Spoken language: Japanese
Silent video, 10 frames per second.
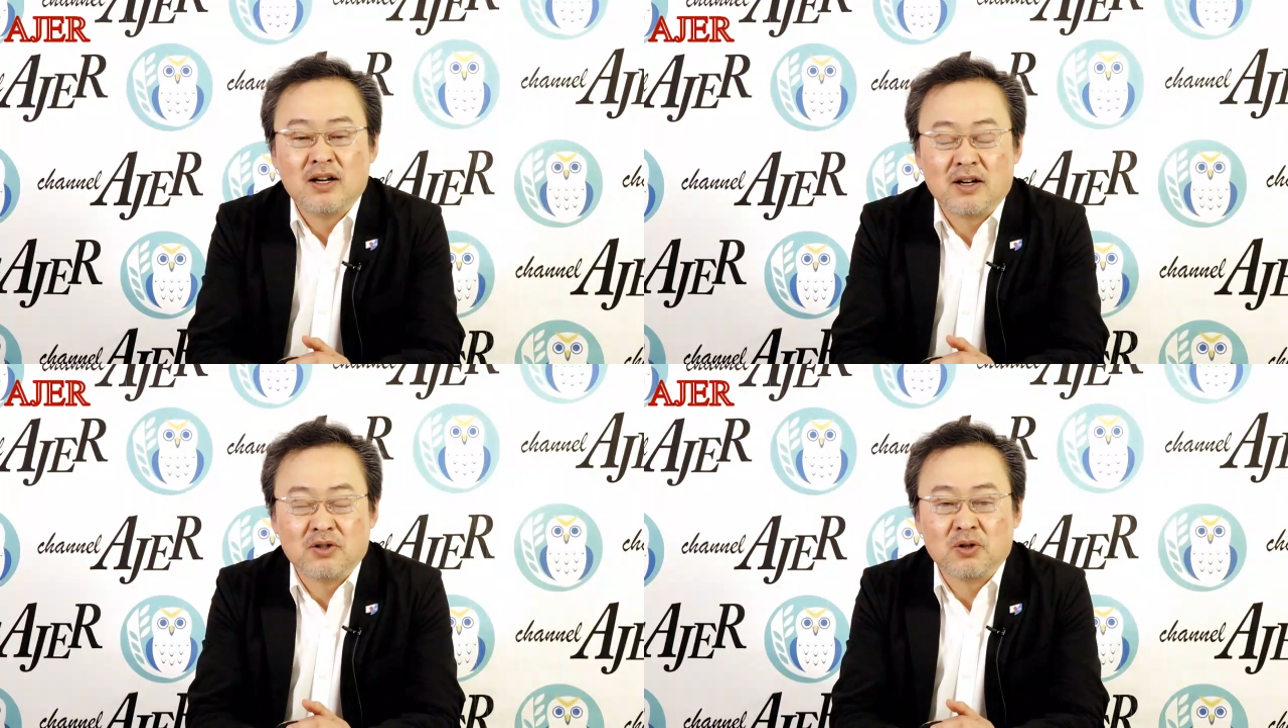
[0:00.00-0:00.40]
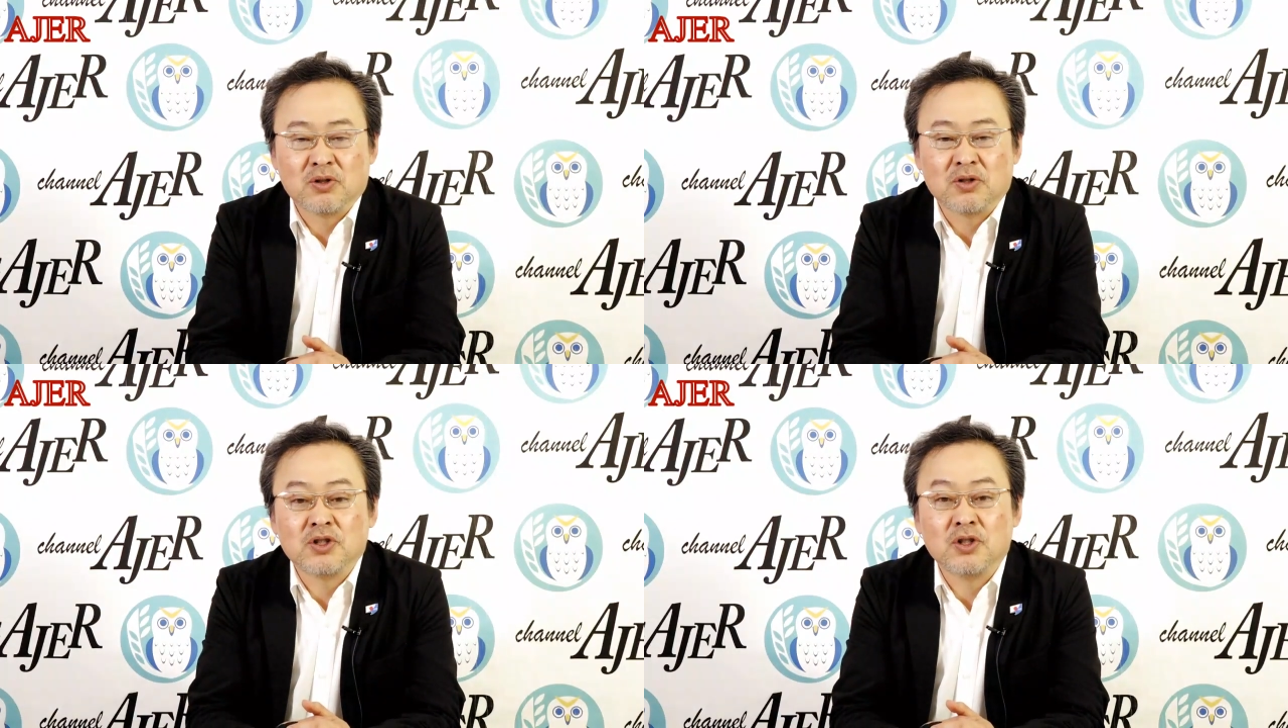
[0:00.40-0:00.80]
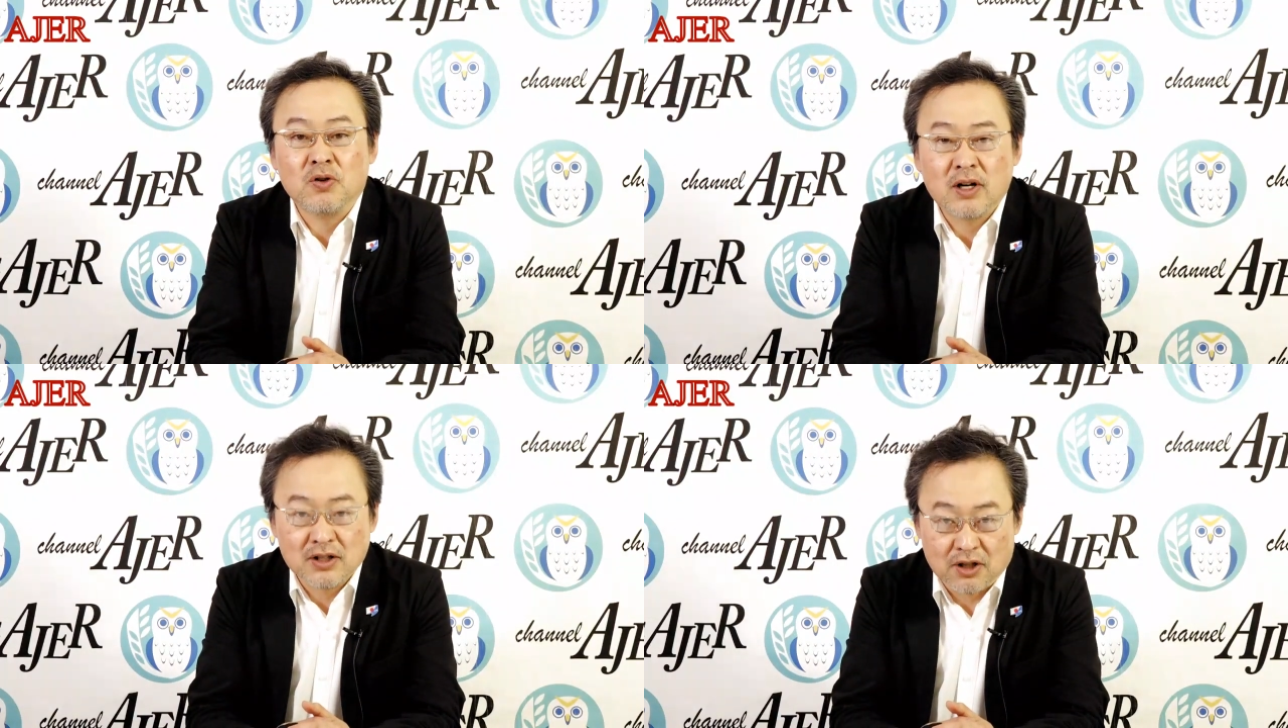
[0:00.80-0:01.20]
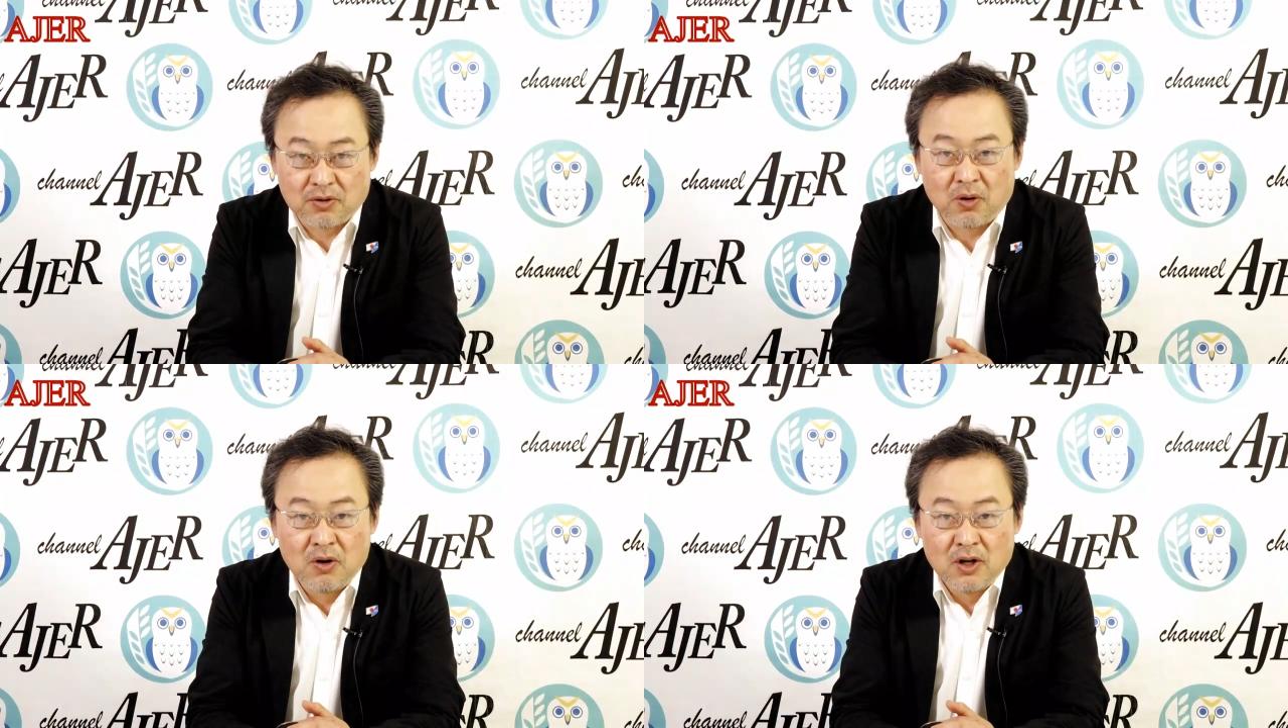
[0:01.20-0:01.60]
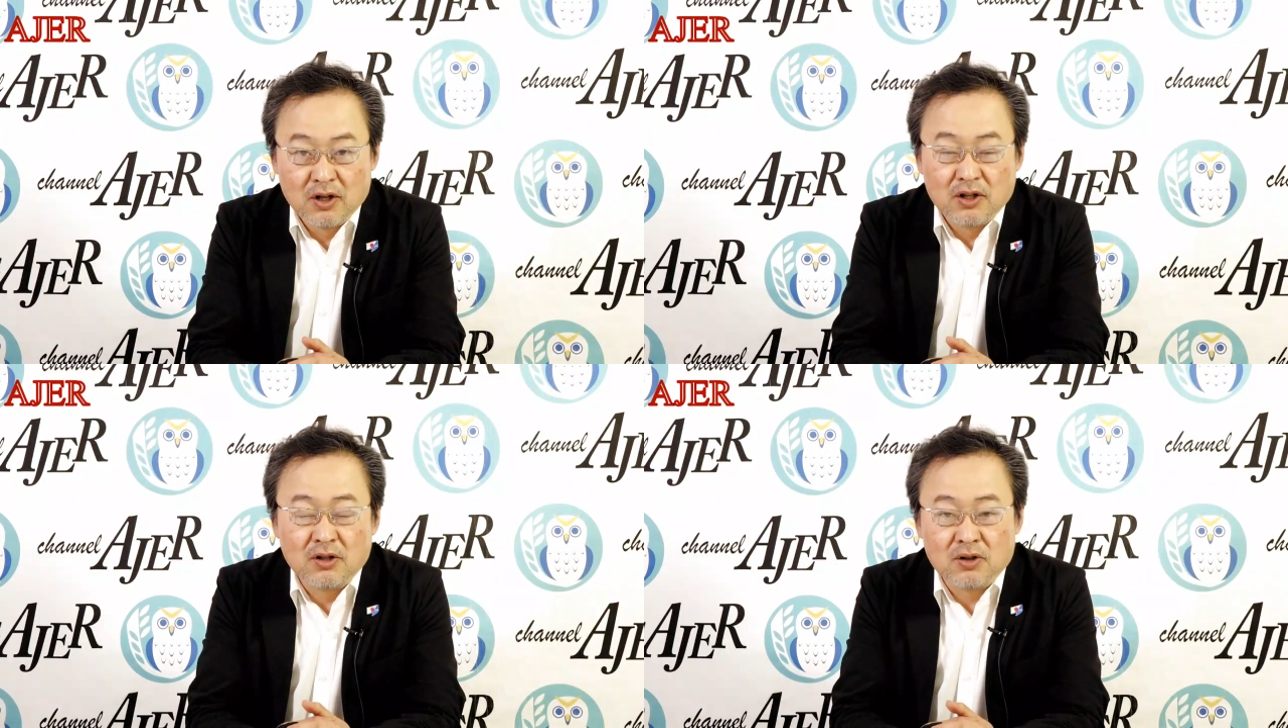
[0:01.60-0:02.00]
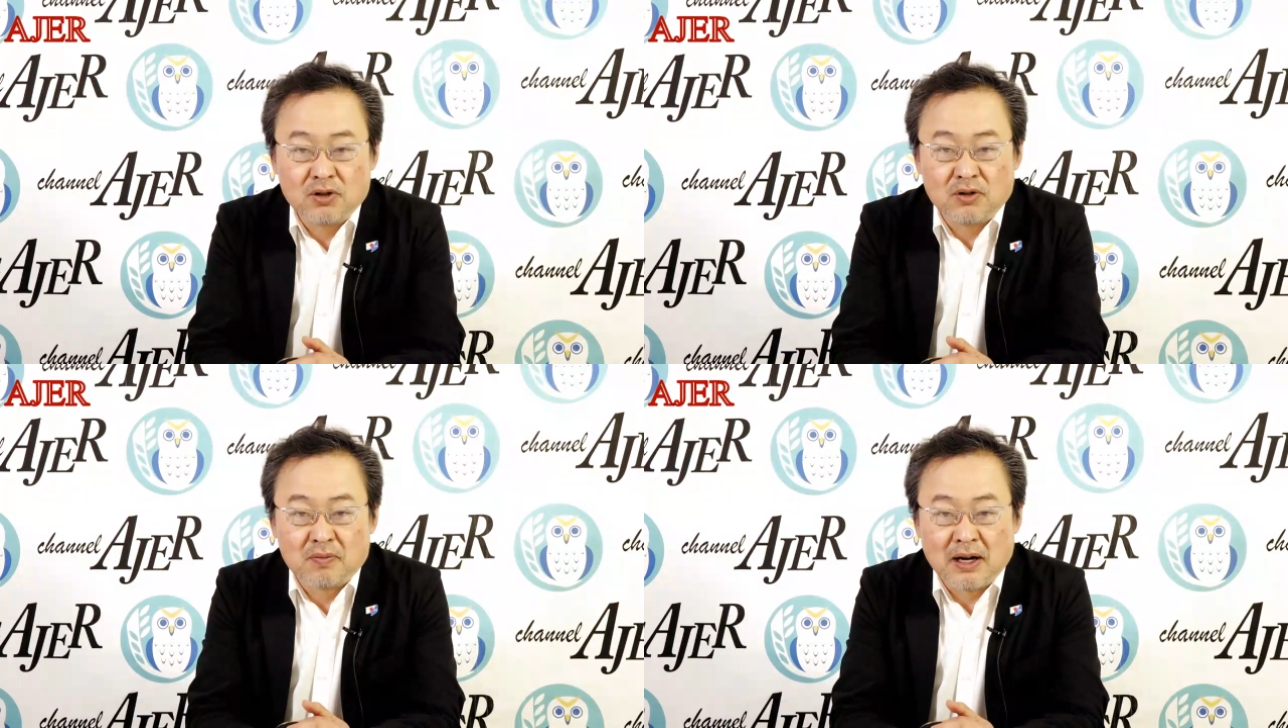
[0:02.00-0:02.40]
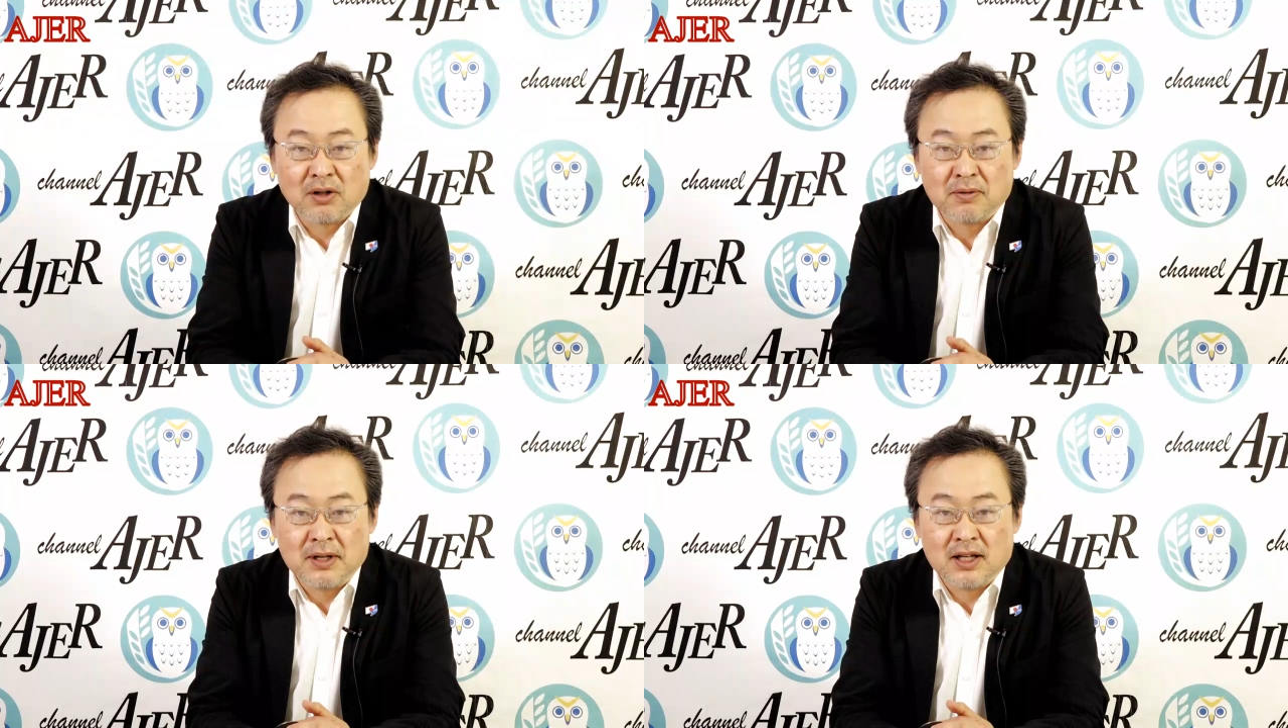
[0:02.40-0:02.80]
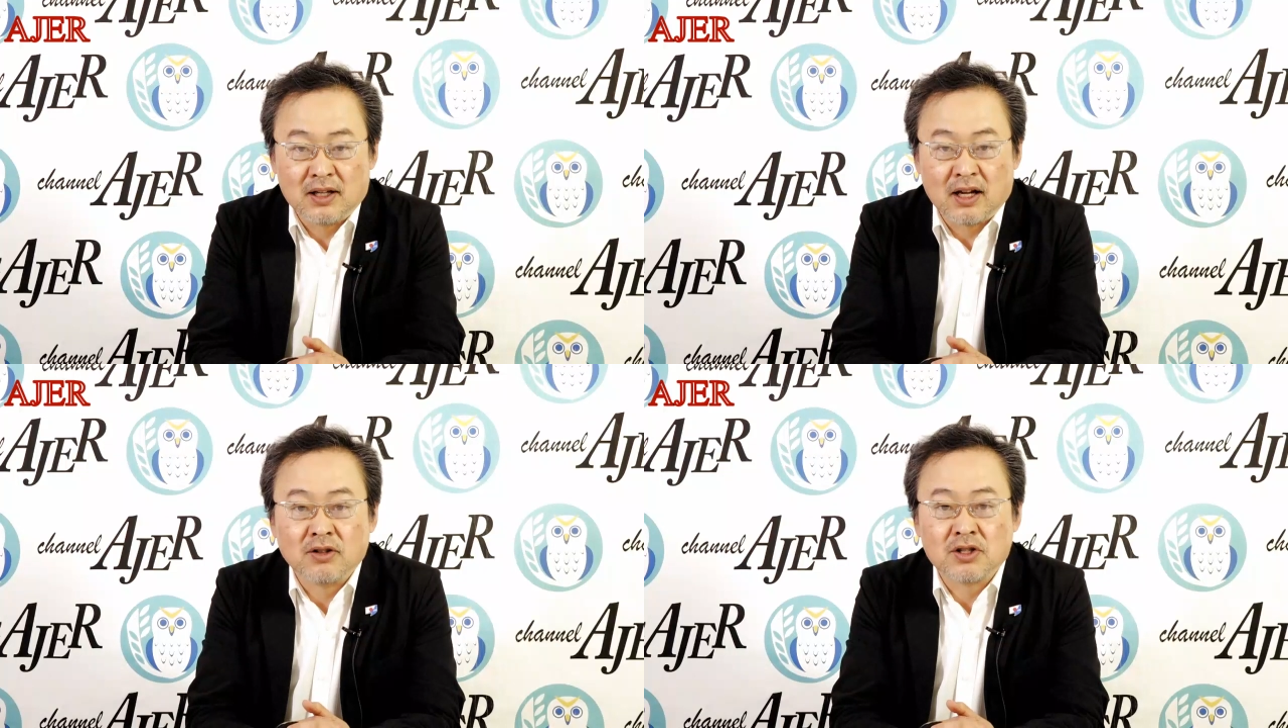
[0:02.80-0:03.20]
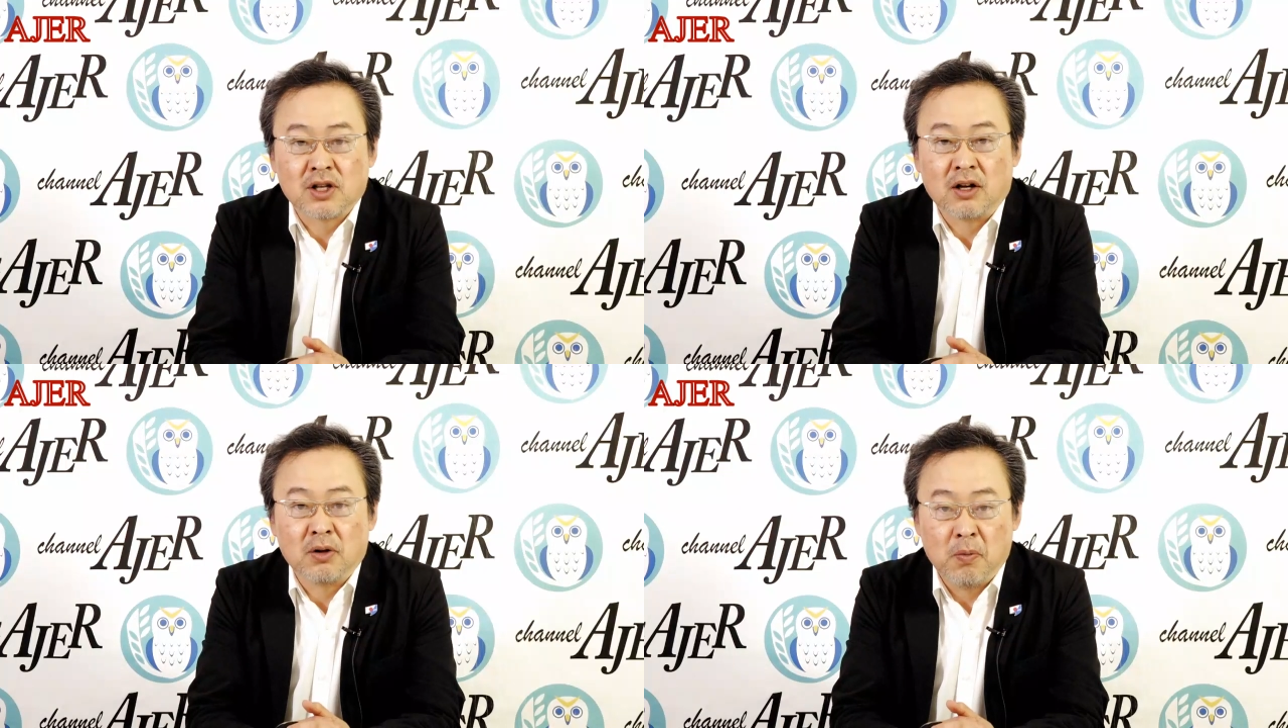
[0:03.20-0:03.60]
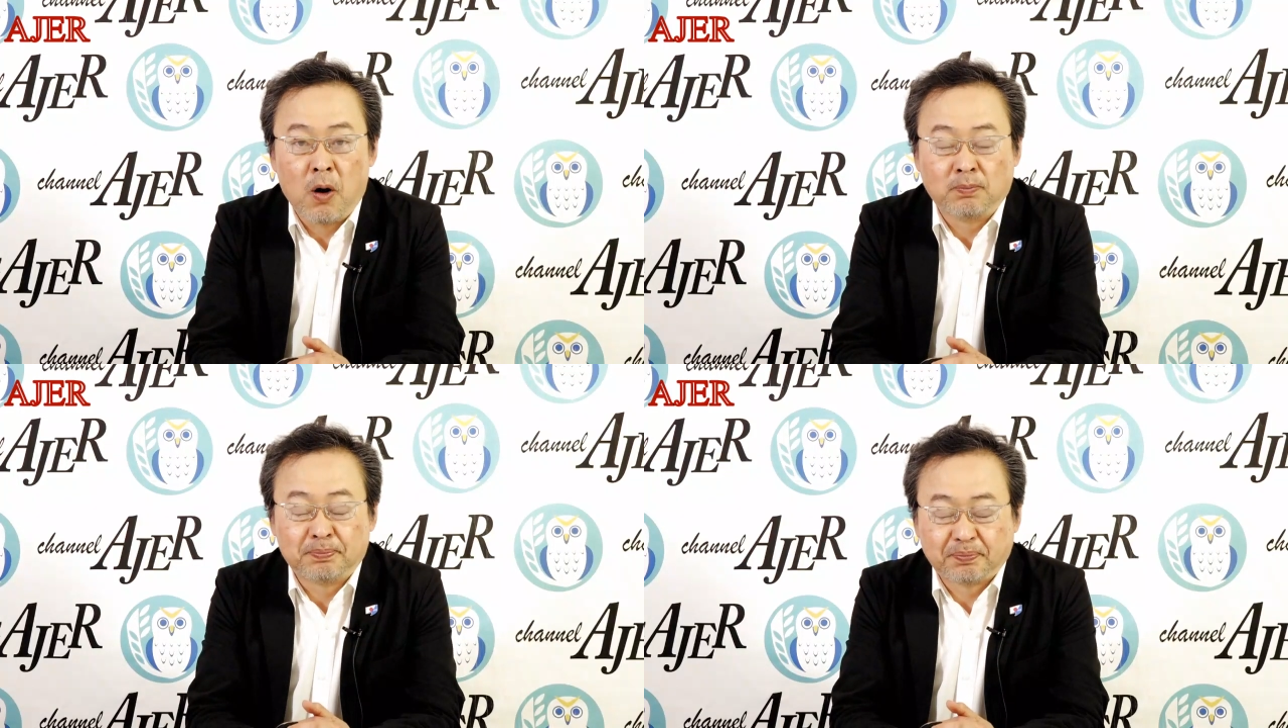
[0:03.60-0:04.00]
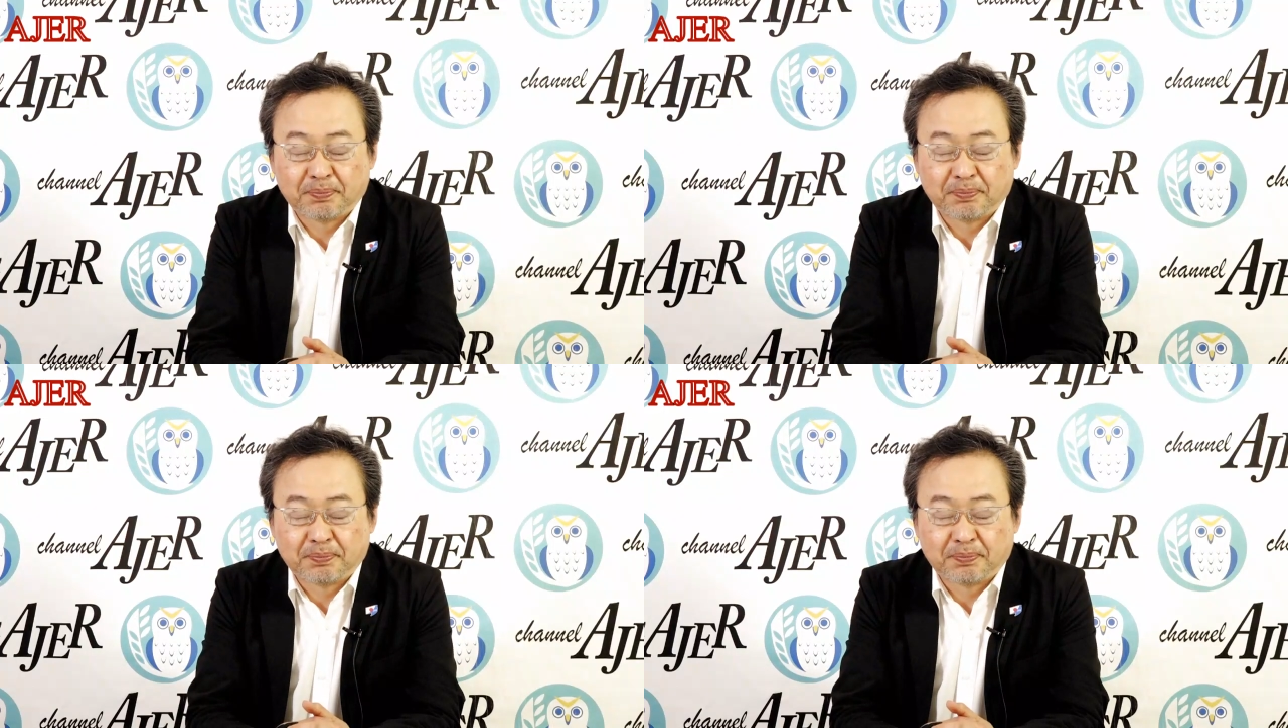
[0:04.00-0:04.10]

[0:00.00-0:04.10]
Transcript: ラジオその潮風という番組なんですけれども、